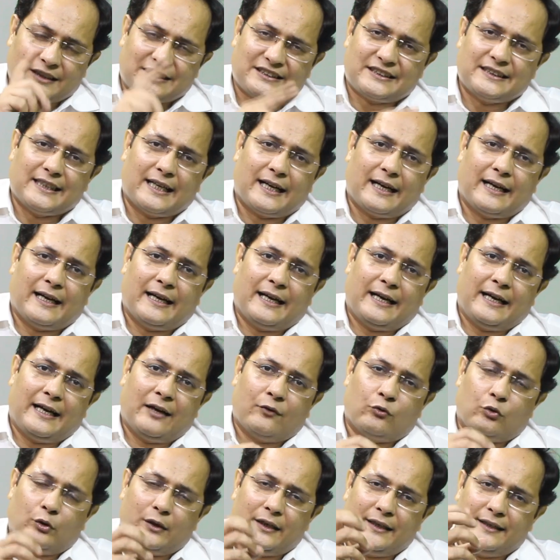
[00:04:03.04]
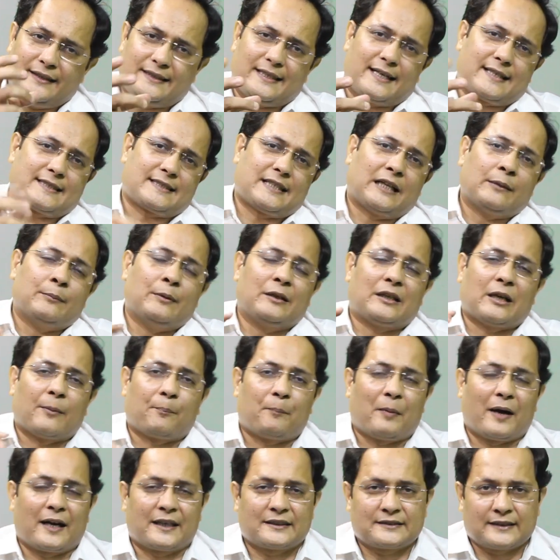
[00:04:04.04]
रशिया है वो इंडिया के साथ मिलकर
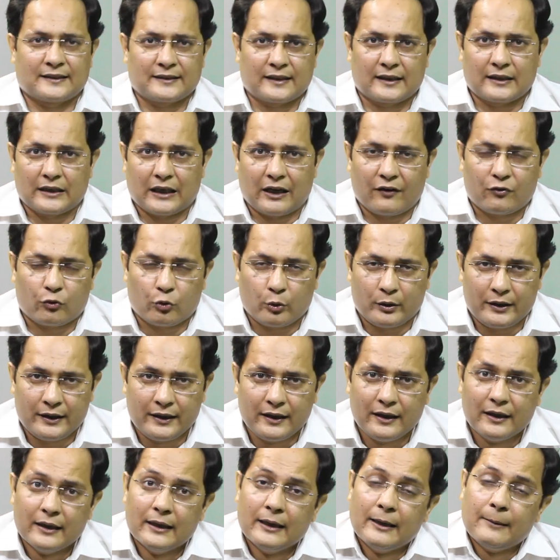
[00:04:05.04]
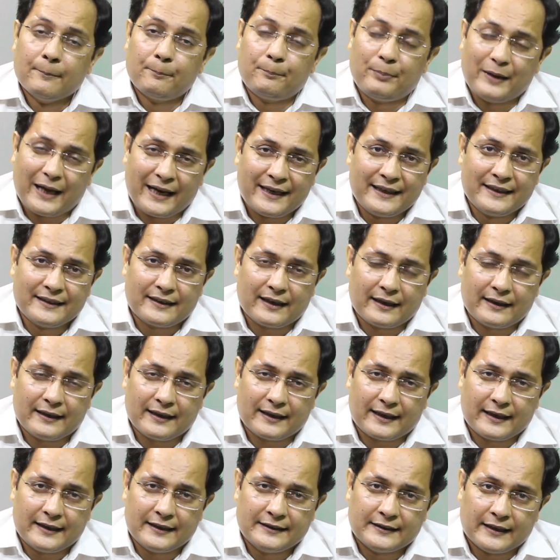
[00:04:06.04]
पाकिस्तान के खिलाफ कोई प्लानिंग
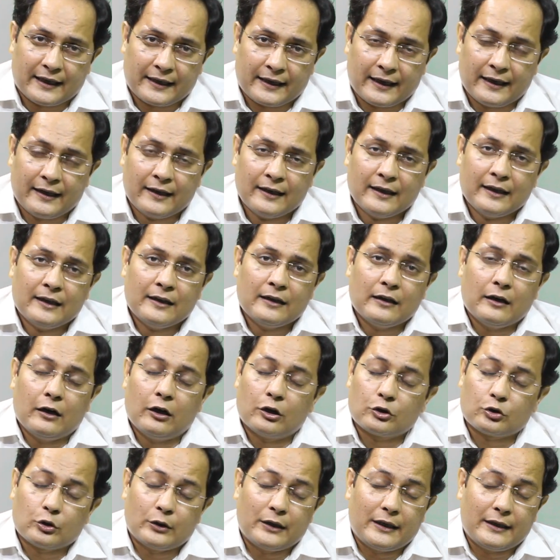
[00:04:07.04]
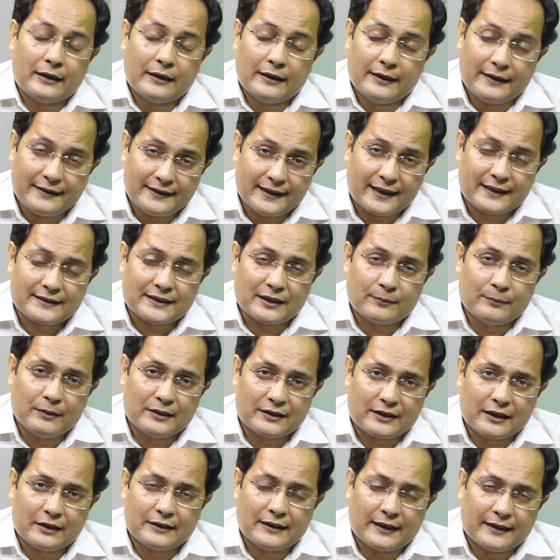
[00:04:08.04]
करने के लिए जा रहा है इंडिया के साथ
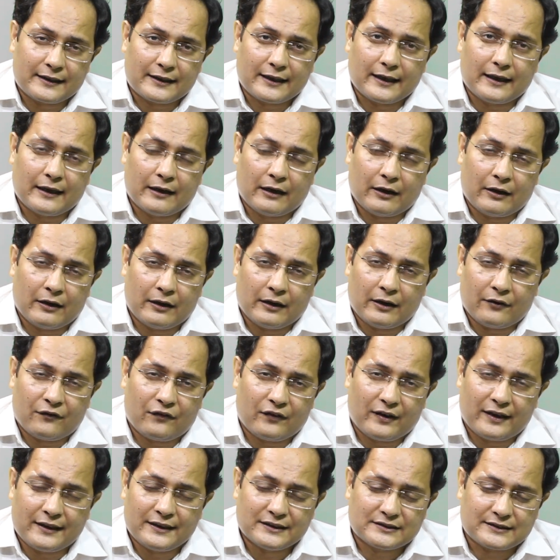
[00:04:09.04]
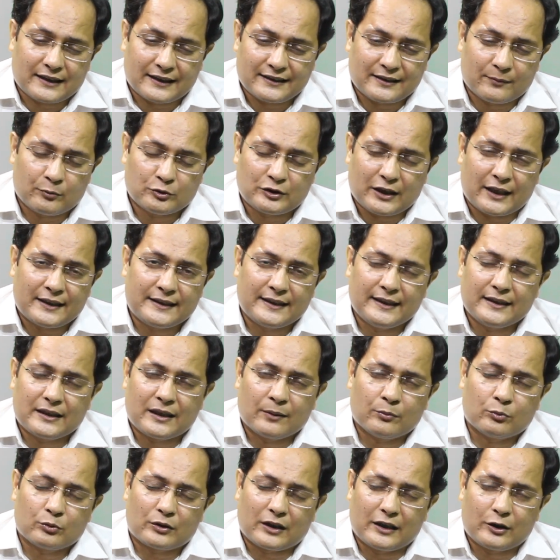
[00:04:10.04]
मिलकर यानी कि अफगानिस्तान या मुजाहिदीन
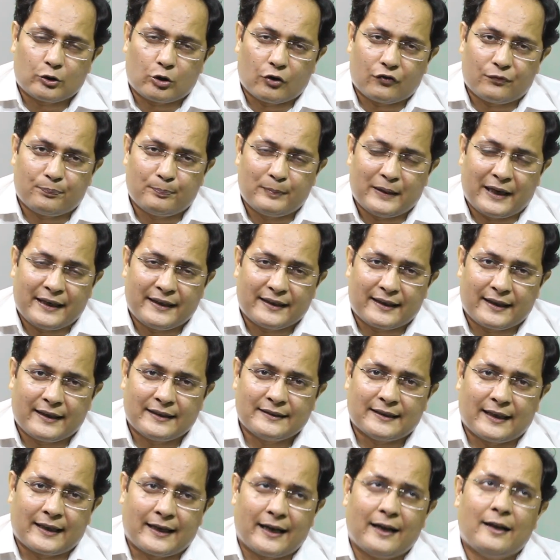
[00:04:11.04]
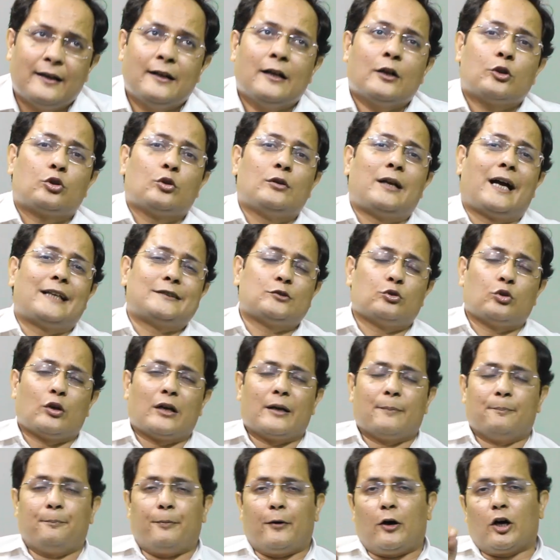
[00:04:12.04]
के मुतलिक प्लानिंग करने जा रहा है तो नाज
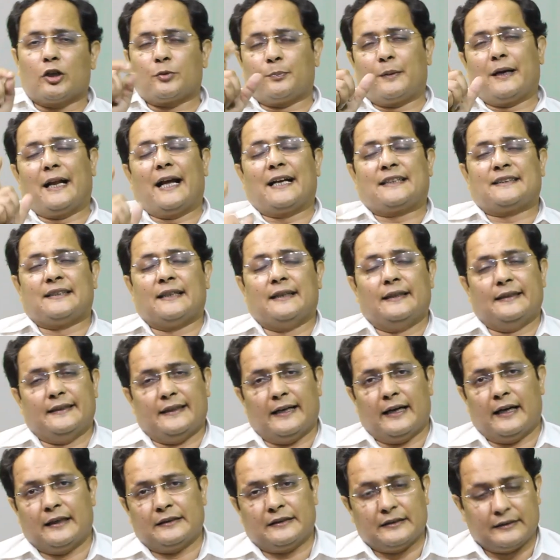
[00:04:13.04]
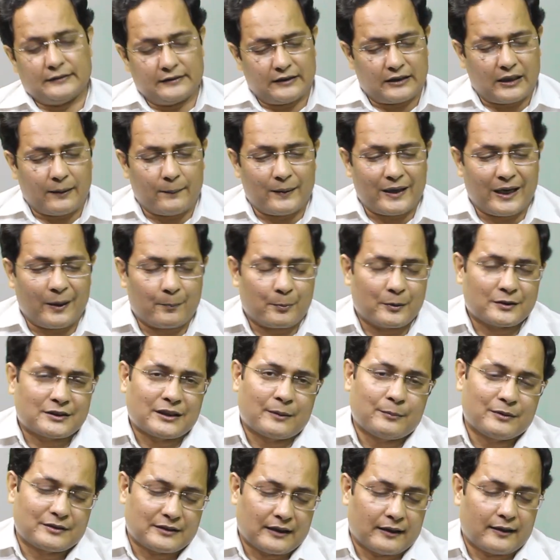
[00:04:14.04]
उन्होंने बहुत बड़ा एक्शन लिया आज ये खबर आपके
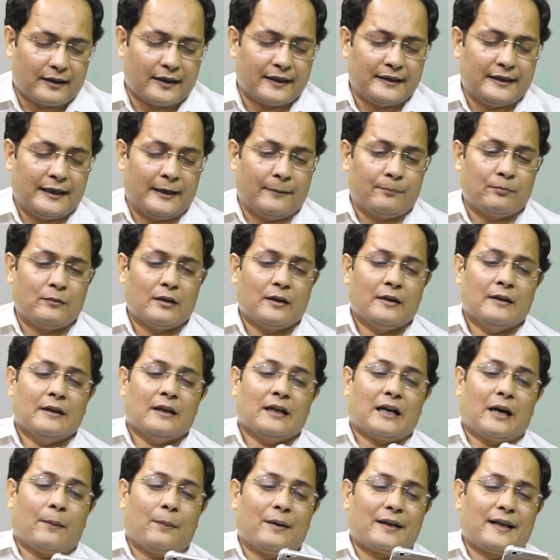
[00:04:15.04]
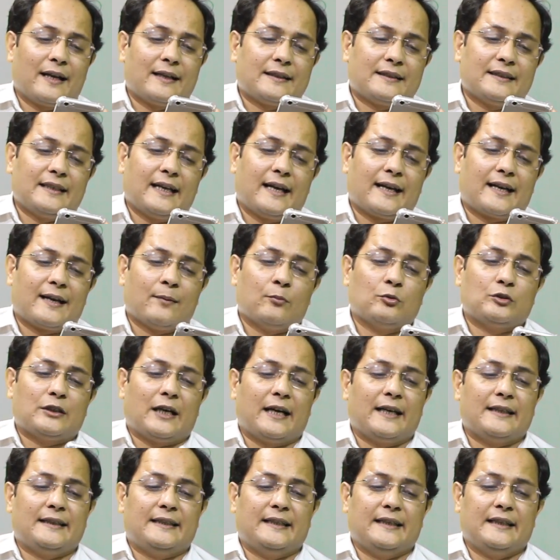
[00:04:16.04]
सामने चल रही है खबर कहती है कि
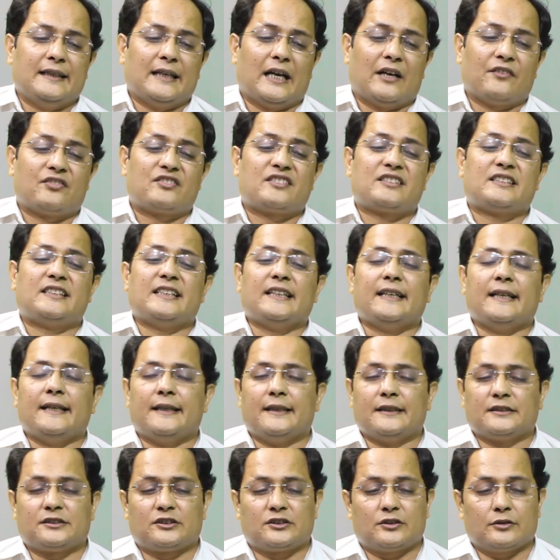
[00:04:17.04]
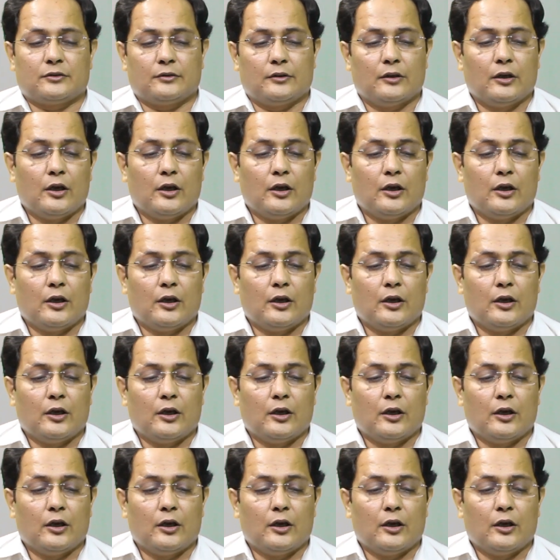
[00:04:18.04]
मुजाहिदीन हैव सीज्ड